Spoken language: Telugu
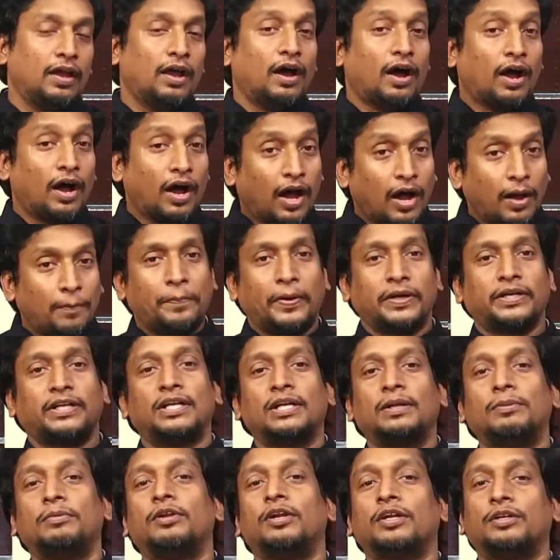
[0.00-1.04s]
ఆ
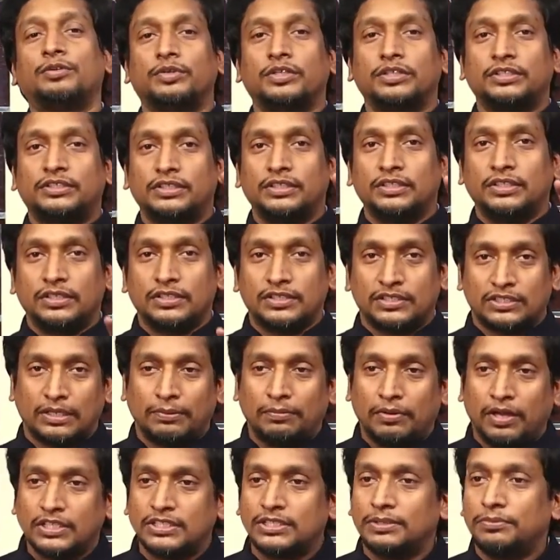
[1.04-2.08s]
పట్టణంలో ఉన్నటువంటి
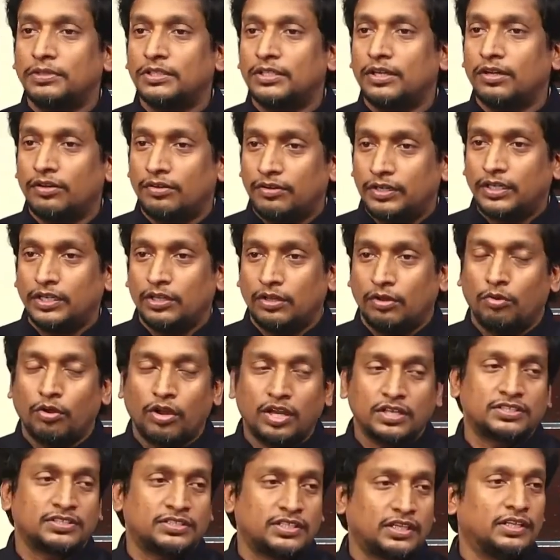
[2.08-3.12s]
సమాజం అందినటువంటి ఒక
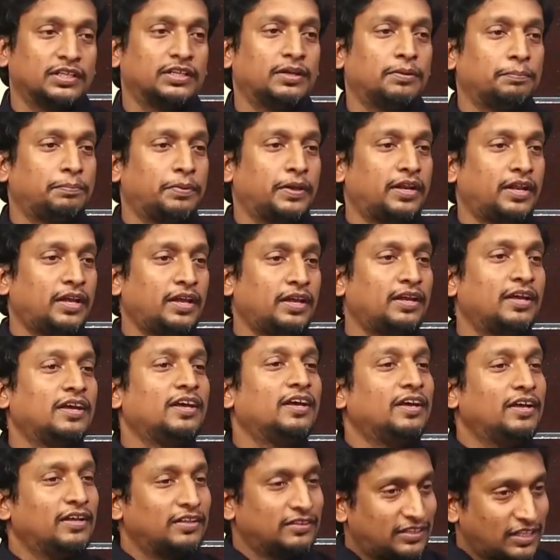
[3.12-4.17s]
సంఘం పేరే
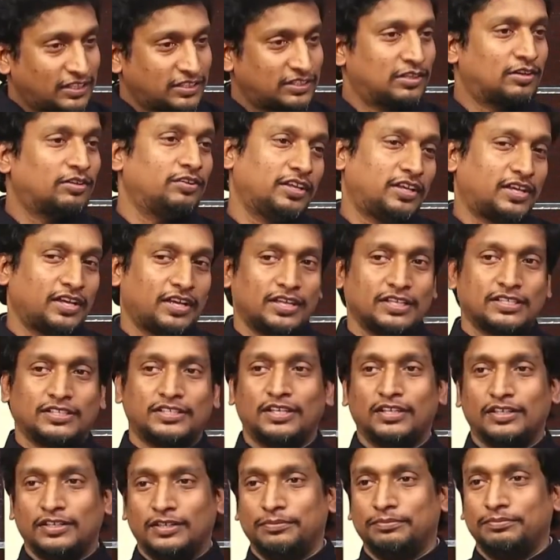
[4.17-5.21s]
తెసలోనికయ
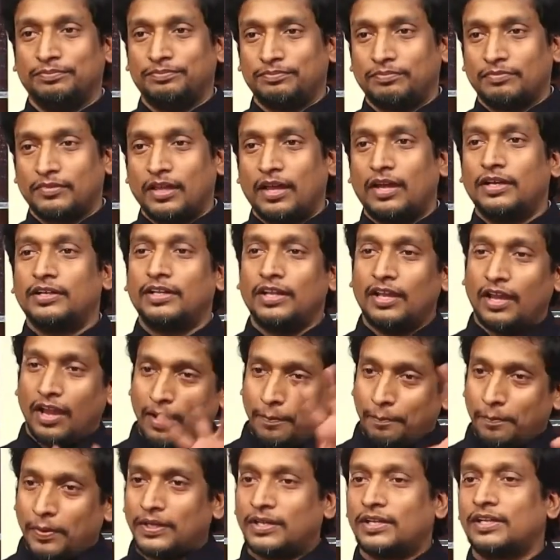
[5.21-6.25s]
సంఘం అంటే ఆ
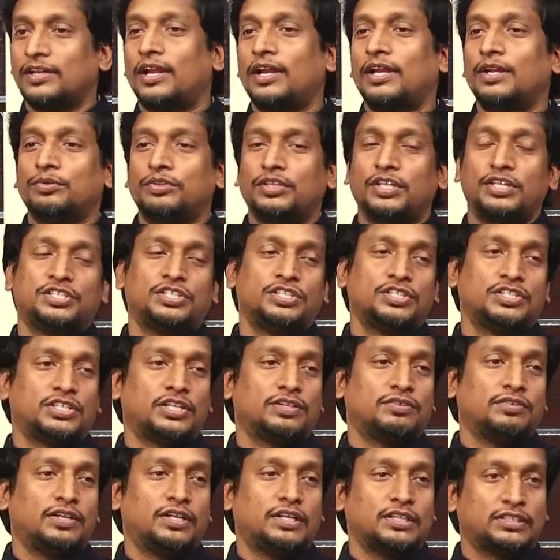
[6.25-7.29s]
పట్టణాన్ని
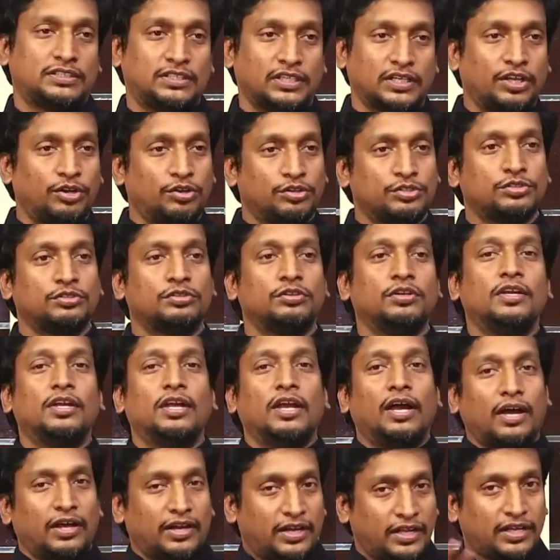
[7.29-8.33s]
ఉద్దేశించినటువంటి సంఘం ఈరోజు
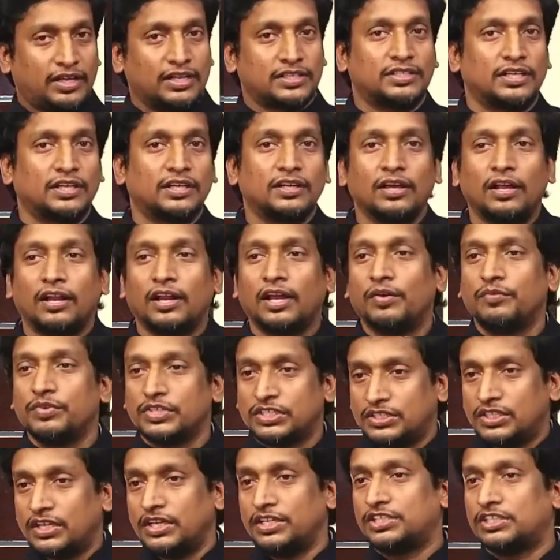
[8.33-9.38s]
అనేక సంఘాలుగా
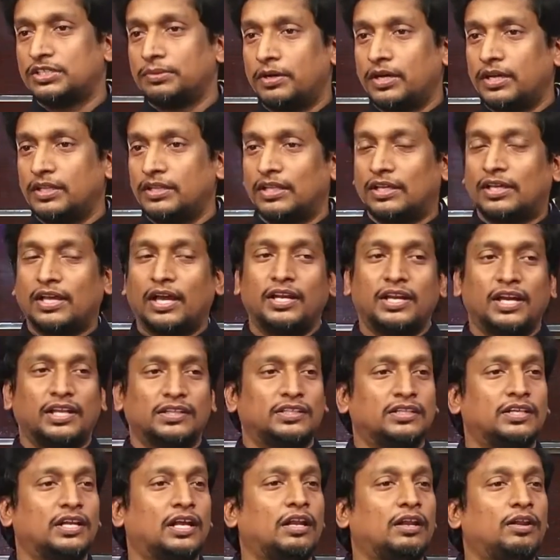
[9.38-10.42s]
విస్తరించబడింది కానీ ఆ
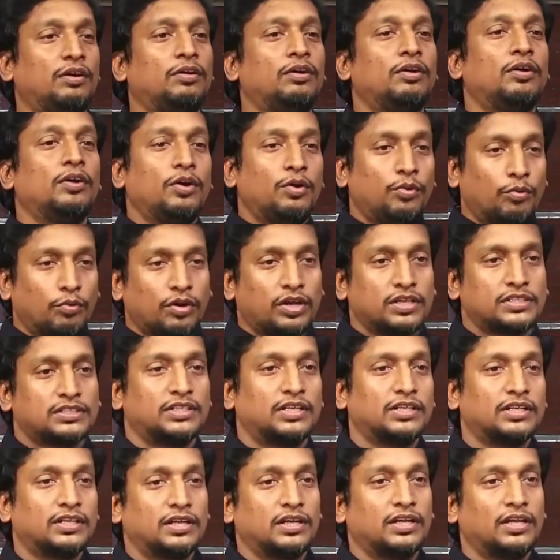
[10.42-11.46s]
దినాల్లో ఒక
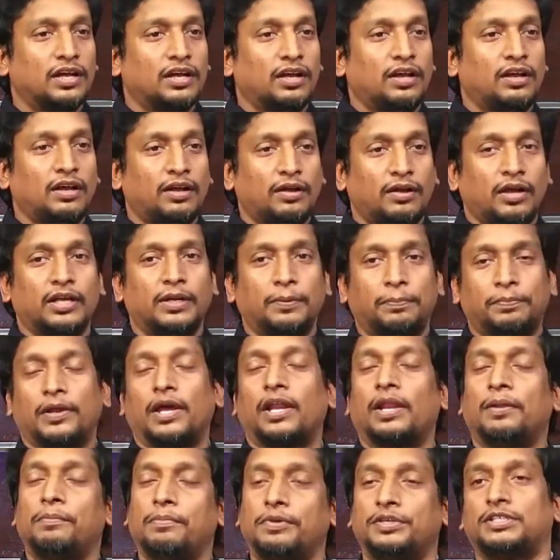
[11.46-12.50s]
సంఘంగా అది
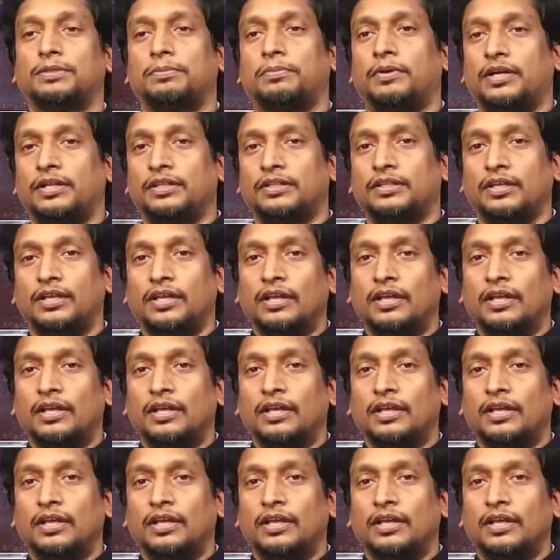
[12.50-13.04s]
ప్రారంభించబడింది